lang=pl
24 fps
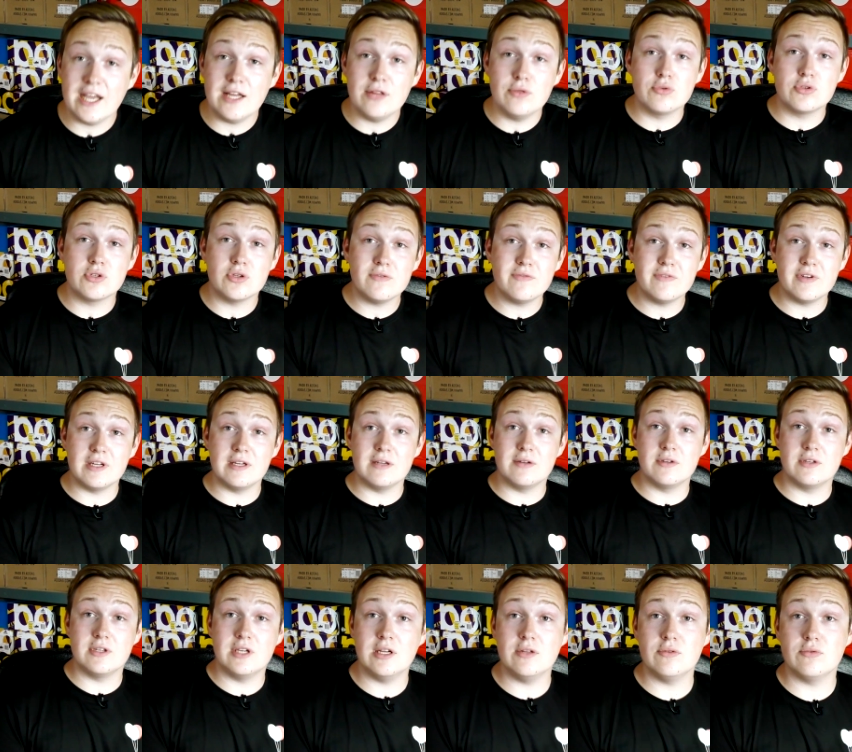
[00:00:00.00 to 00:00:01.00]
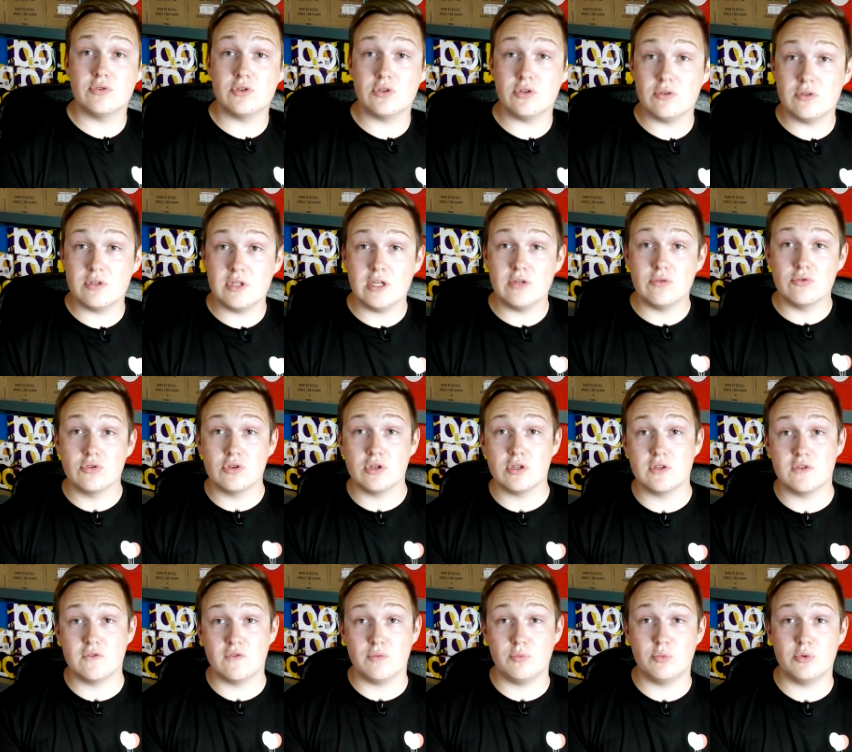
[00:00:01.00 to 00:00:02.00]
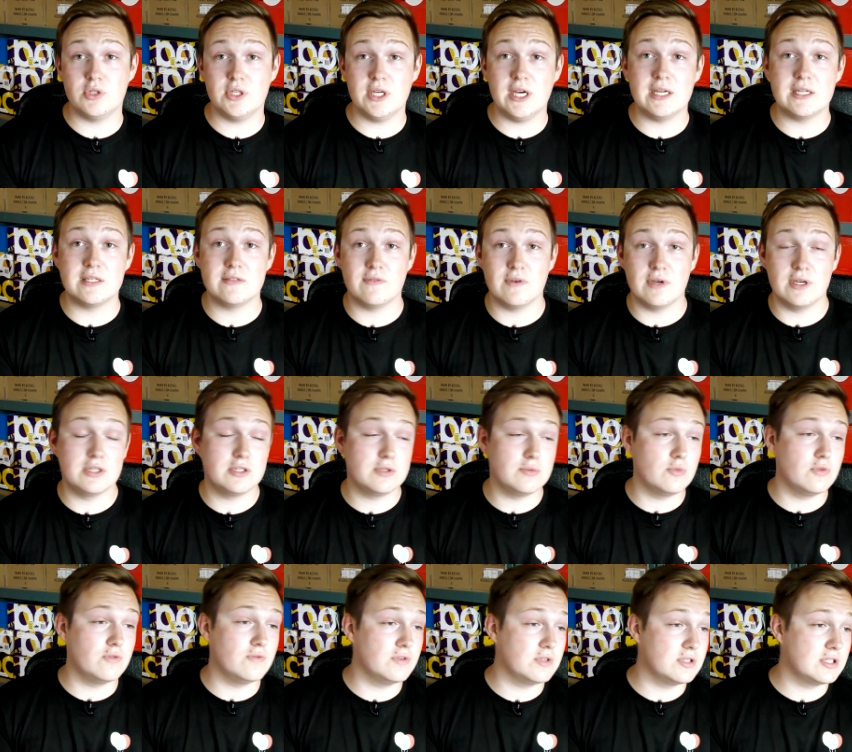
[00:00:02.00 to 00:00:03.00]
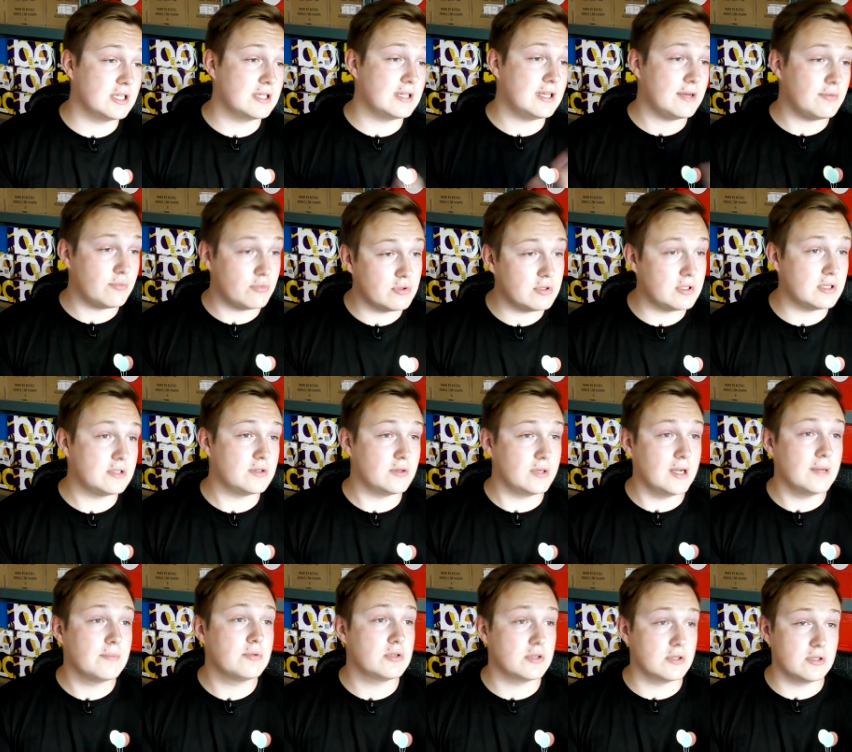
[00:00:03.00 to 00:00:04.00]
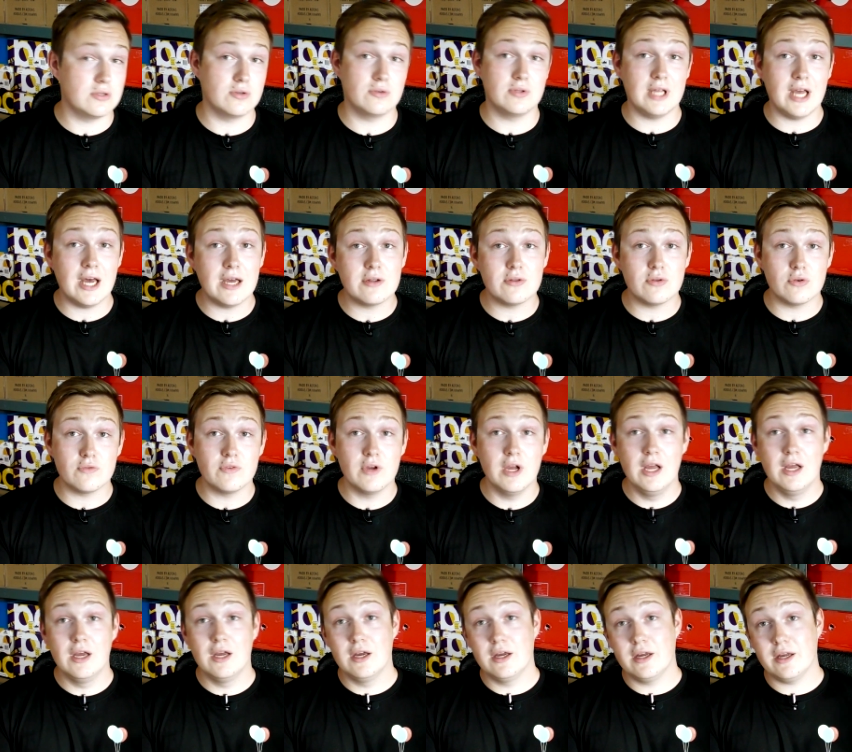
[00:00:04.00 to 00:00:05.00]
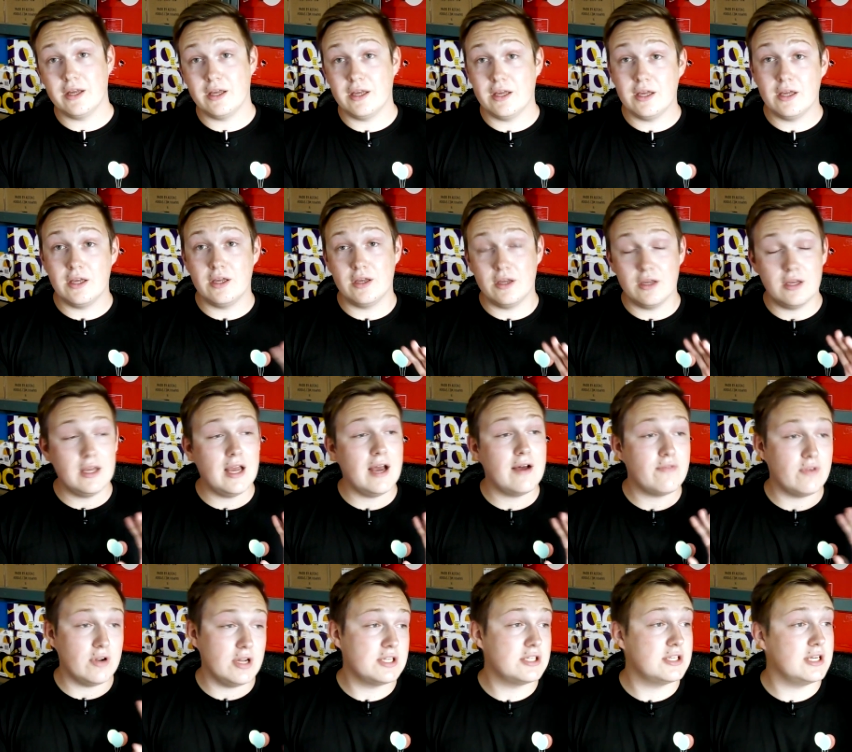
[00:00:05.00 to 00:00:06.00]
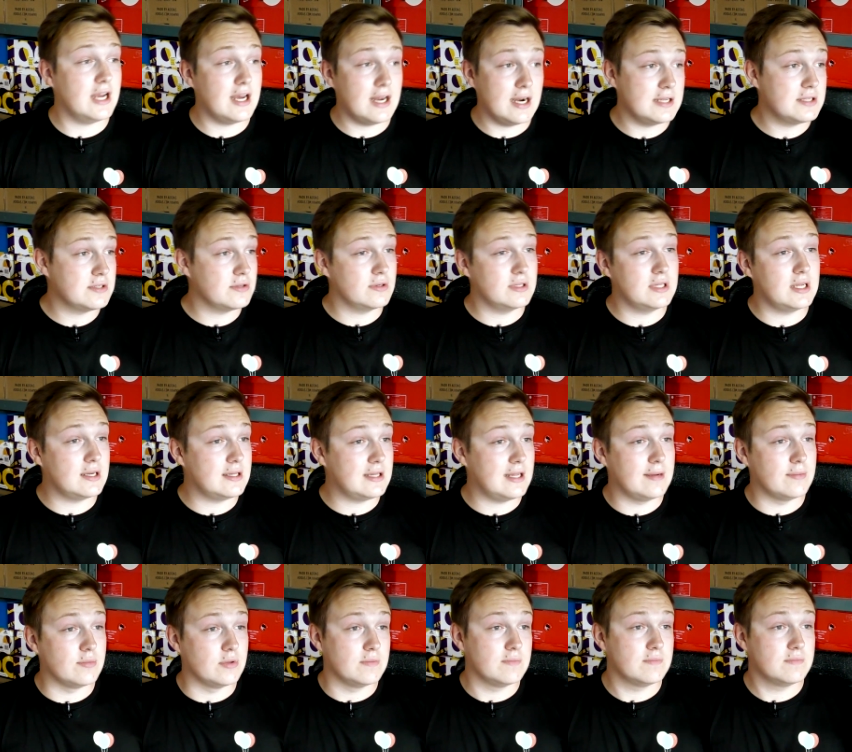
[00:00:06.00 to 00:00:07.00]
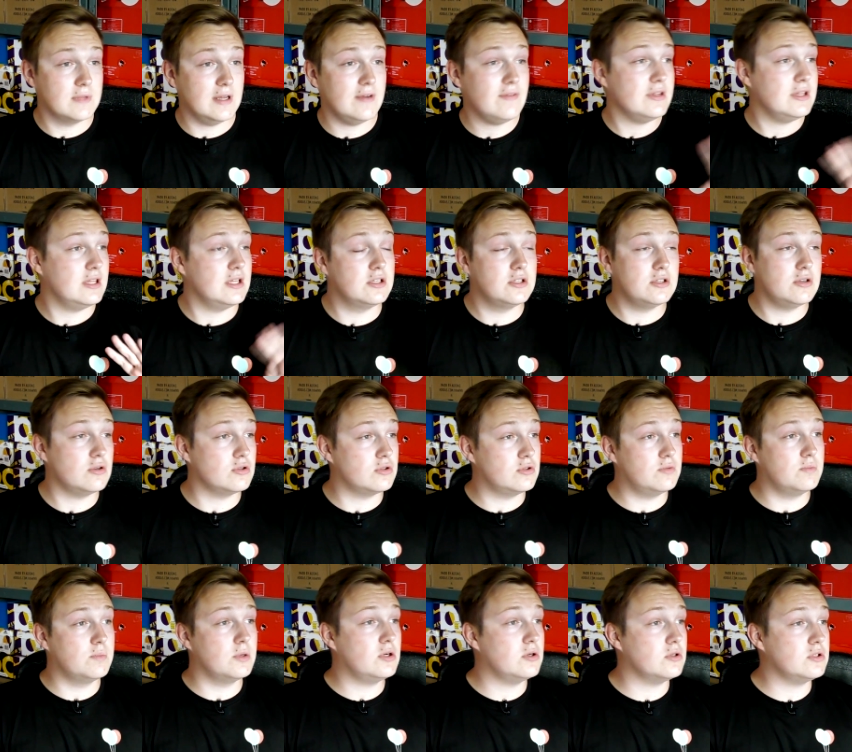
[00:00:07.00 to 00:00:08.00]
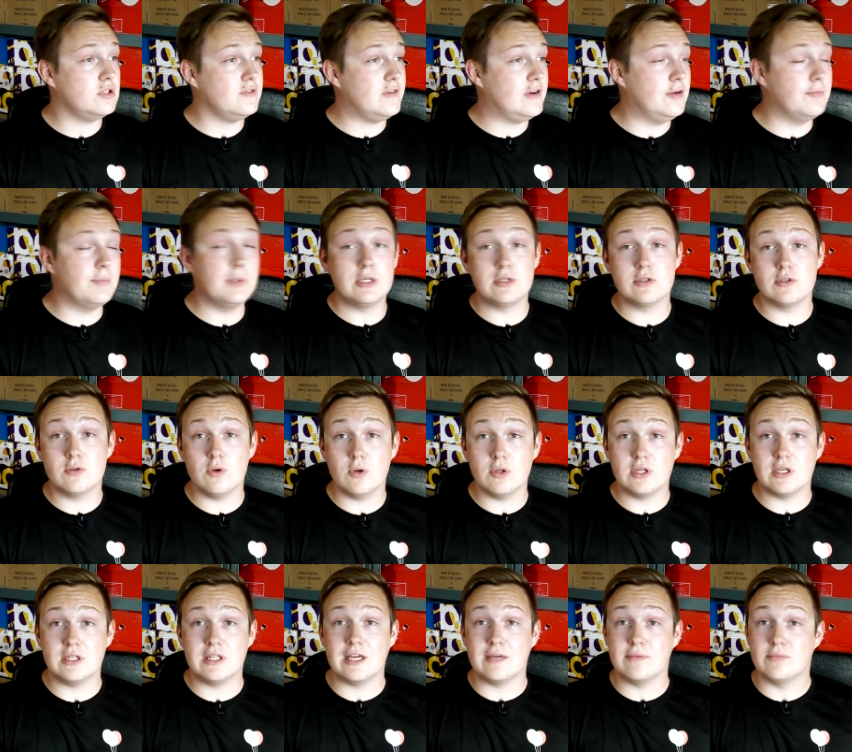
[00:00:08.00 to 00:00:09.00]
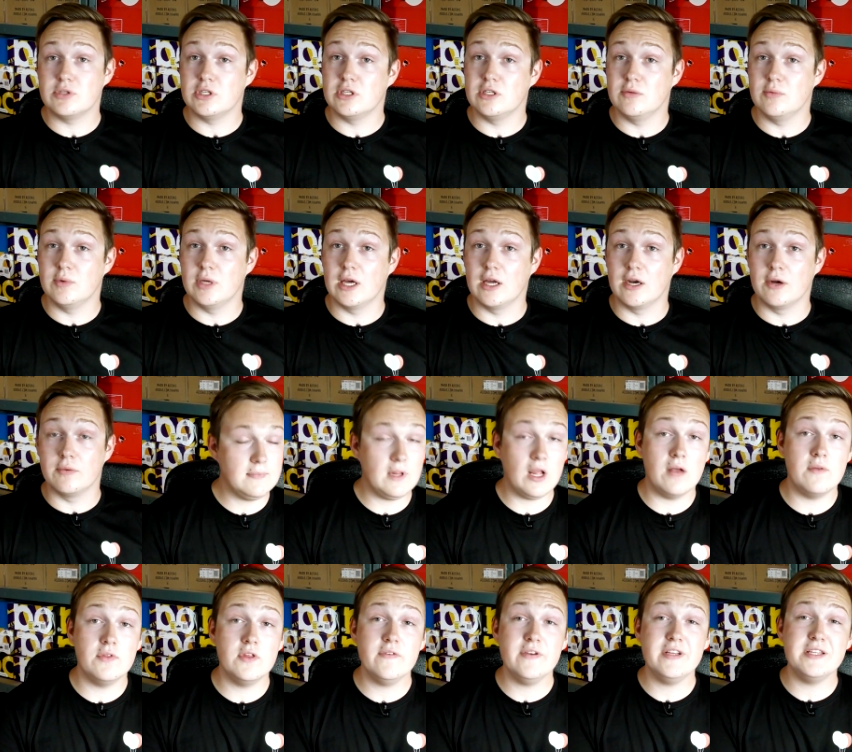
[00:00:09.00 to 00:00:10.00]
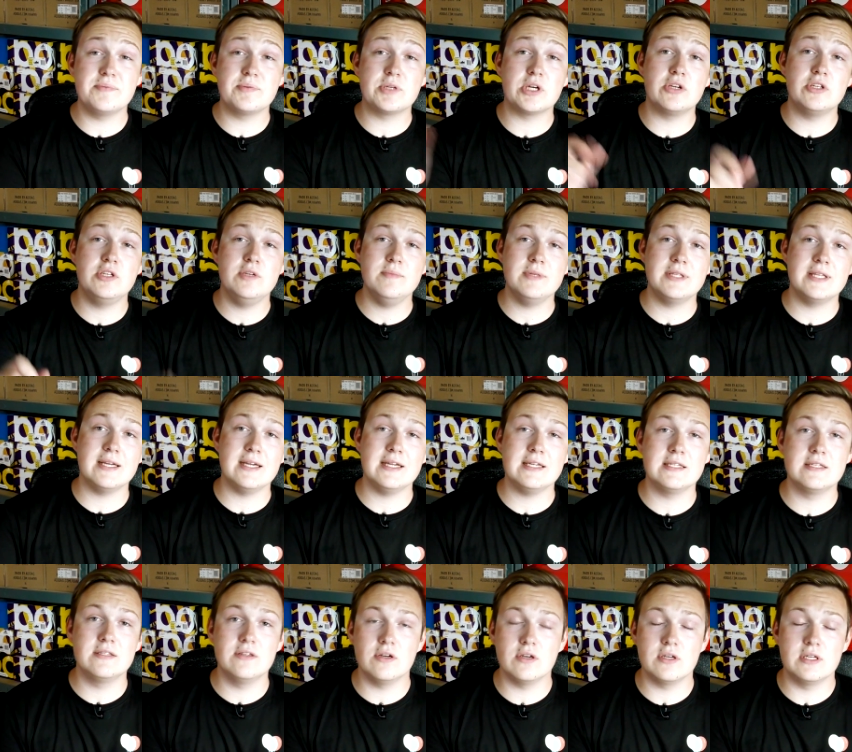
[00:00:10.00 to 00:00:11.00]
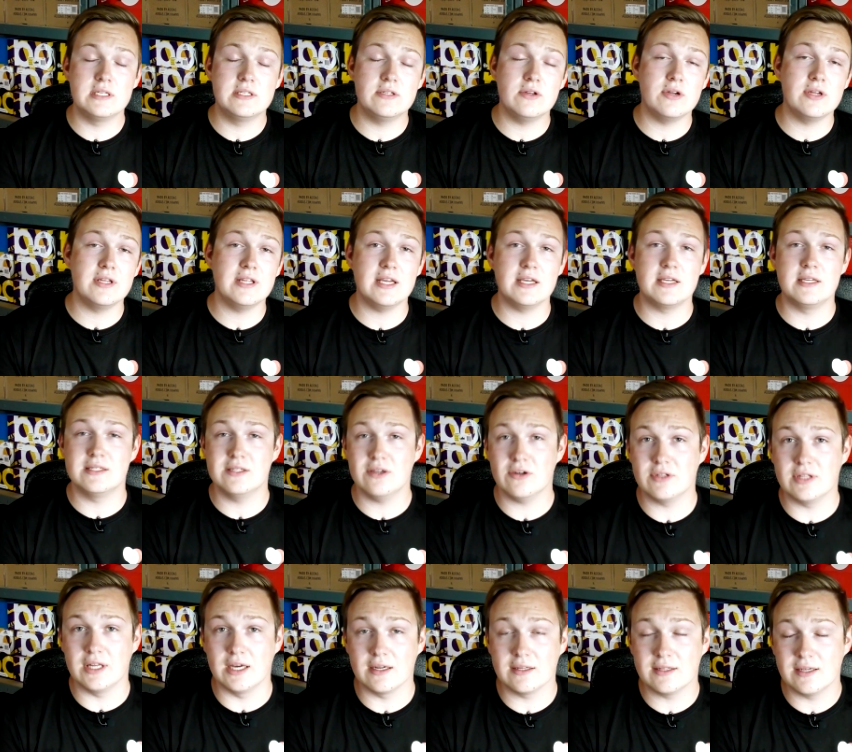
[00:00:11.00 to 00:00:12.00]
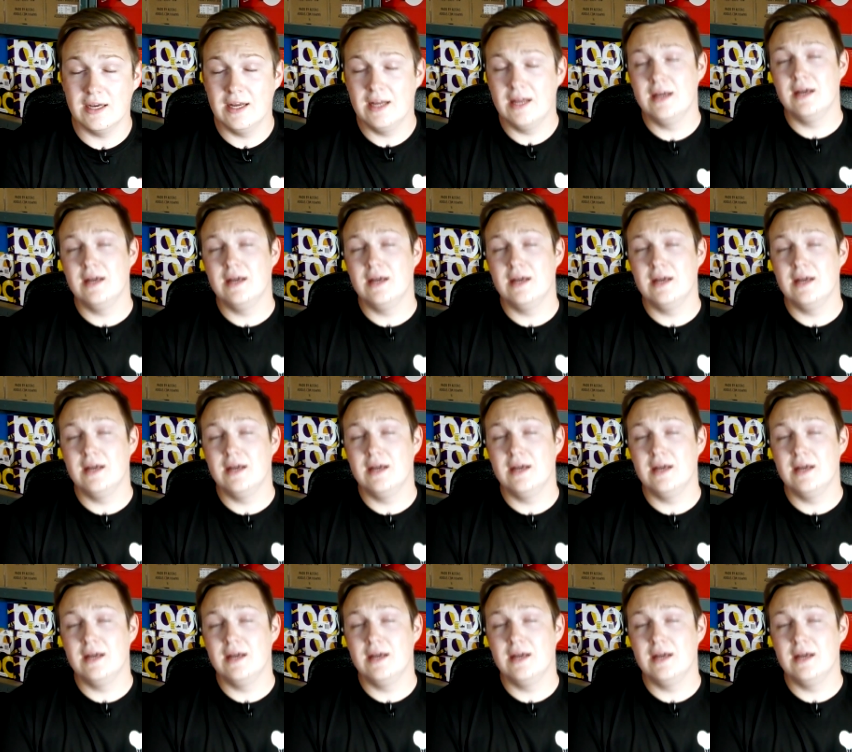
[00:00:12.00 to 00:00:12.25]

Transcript: januszowe, januszo, januszostwo buciarstwa, jeśli mówisz, że te buty są lepsze od Sogdartów i ja wolę się jarać Sogdartami. Nawet jeśli koszt, by kosztowały 50 zł, tak bym się nim jarał. No więc przechodzimy teraz do historii Nike Sogdart.